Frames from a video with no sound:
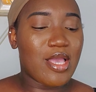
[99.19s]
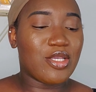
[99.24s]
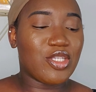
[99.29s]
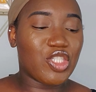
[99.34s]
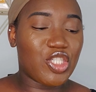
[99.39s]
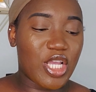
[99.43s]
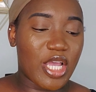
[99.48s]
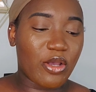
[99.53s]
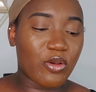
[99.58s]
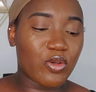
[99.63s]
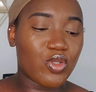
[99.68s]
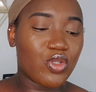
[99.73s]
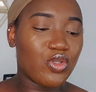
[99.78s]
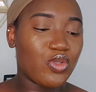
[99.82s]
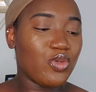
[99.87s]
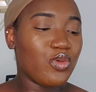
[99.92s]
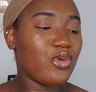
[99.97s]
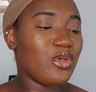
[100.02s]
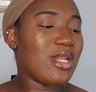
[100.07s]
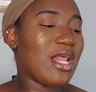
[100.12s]
j'ai reçu
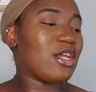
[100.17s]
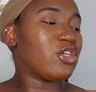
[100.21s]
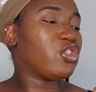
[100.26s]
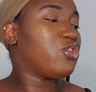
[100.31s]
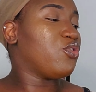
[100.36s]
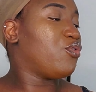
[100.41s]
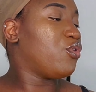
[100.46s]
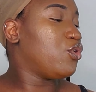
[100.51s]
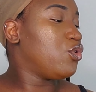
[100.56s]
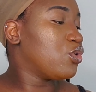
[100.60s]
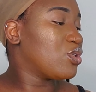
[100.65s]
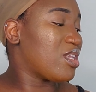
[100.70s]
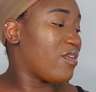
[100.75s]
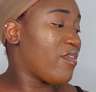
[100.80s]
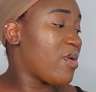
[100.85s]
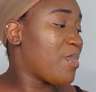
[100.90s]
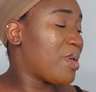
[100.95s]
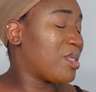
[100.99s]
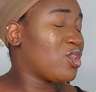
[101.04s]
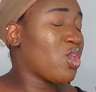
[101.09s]
la chevelure, ça fait
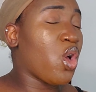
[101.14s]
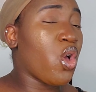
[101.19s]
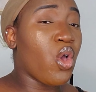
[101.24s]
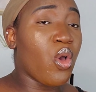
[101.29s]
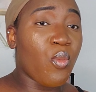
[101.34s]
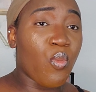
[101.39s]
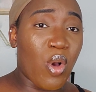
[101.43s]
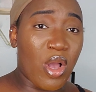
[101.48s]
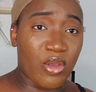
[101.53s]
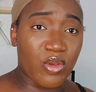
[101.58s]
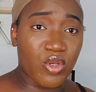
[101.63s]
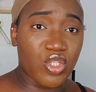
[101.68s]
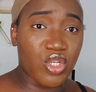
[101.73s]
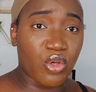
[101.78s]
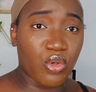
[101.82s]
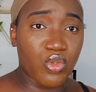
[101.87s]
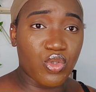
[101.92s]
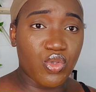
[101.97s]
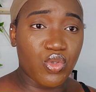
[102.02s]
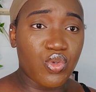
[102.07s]
maintenant un mois que j'ai
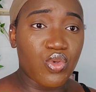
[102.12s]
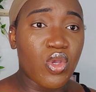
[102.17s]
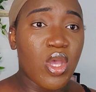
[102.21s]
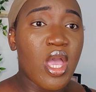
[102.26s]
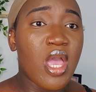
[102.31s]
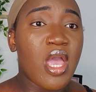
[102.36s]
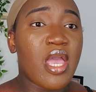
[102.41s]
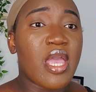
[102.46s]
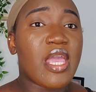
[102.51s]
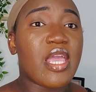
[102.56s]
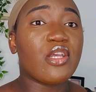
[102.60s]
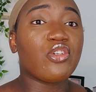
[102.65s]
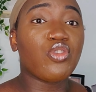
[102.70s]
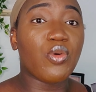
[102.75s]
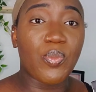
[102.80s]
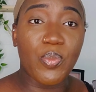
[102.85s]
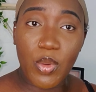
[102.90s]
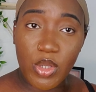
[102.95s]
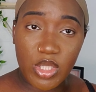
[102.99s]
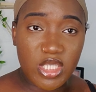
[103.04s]
reçu et je
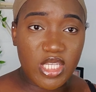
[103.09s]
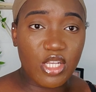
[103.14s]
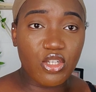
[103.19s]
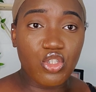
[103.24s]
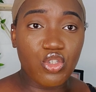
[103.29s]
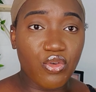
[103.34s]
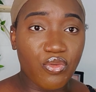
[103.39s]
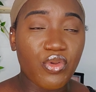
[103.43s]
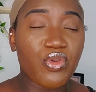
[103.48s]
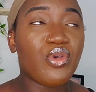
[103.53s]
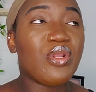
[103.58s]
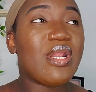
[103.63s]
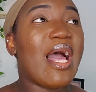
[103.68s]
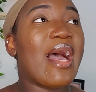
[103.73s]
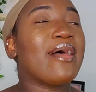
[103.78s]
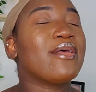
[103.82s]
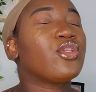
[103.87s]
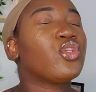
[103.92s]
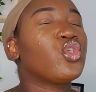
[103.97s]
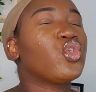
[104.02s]
porte cette chevelure-là